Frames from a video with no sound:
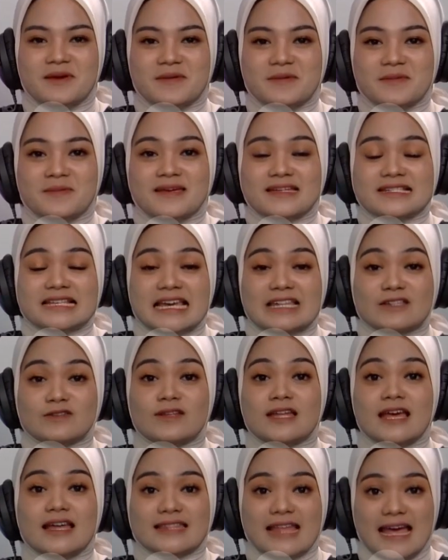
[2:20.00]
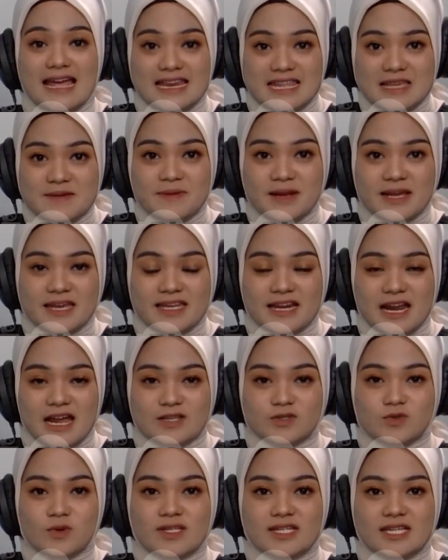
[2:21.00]
Baik pemirsa itu dia tadi
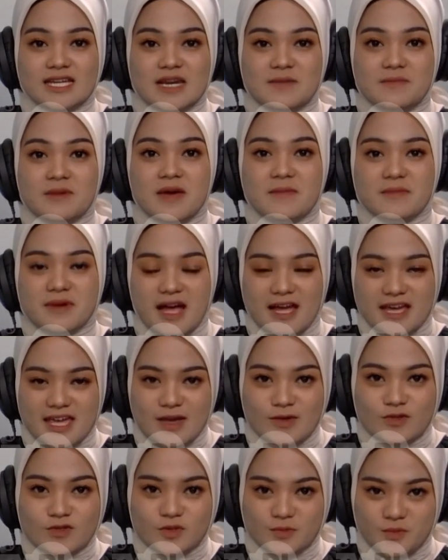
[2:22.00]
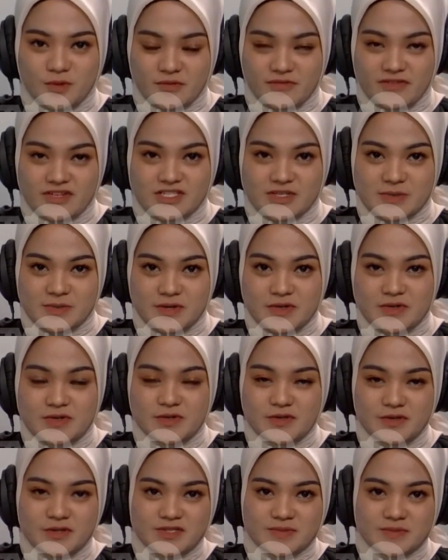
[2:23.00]
perkiraan cuaca dari BMKG untuk Provinsi
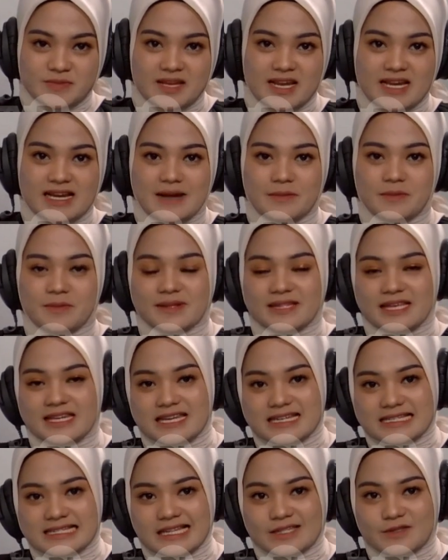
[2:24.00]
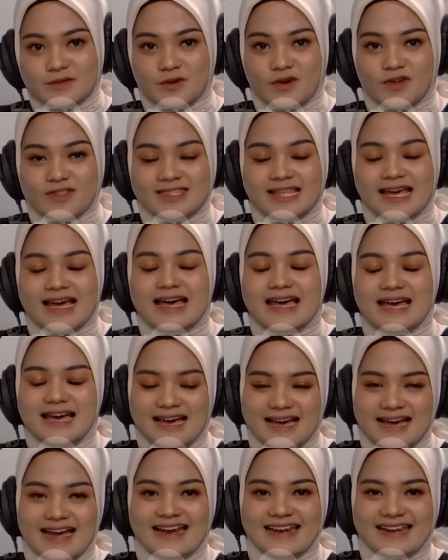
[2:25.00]
Bengkulu 9 kabupaten dan satu kota
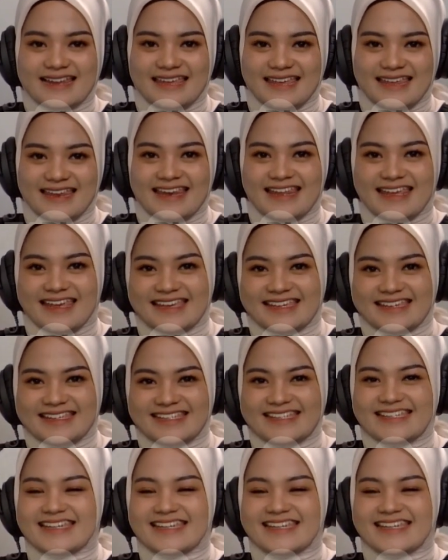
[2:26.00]
hari ini.